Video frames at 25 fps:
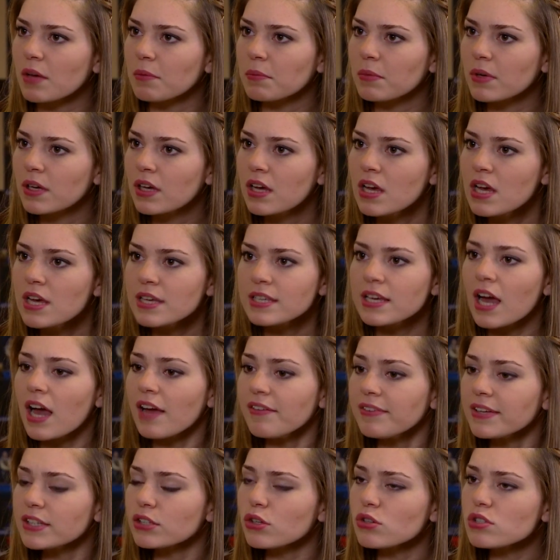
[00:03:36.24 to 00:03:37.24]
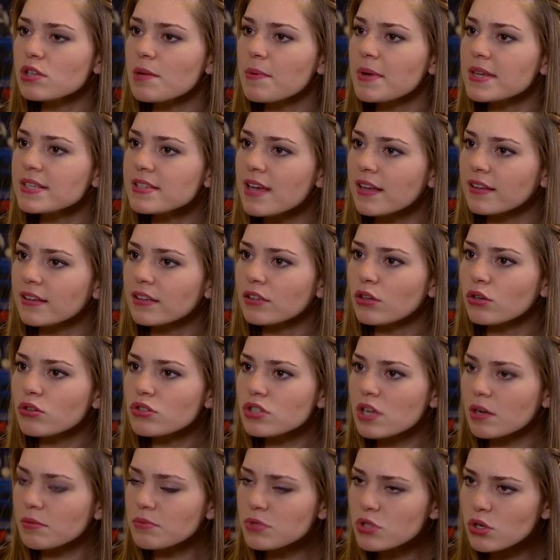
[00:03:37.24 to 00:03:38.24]
Cem. Ya evet o zaman senden
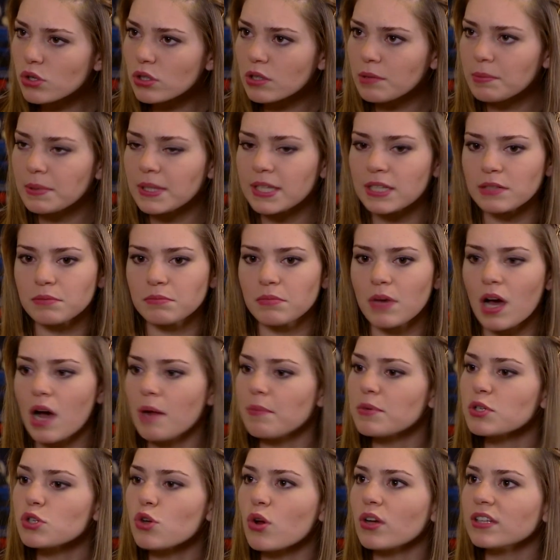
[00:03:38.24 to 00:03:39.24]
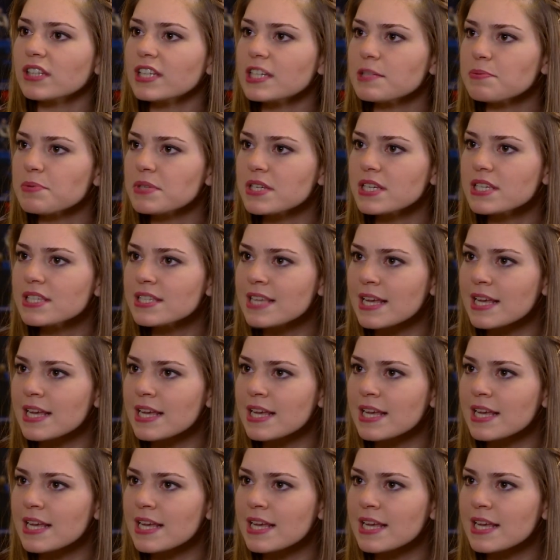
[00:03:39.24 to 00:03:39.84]
hoşlanmış olabilirim. Ama şu anda hiçbir şey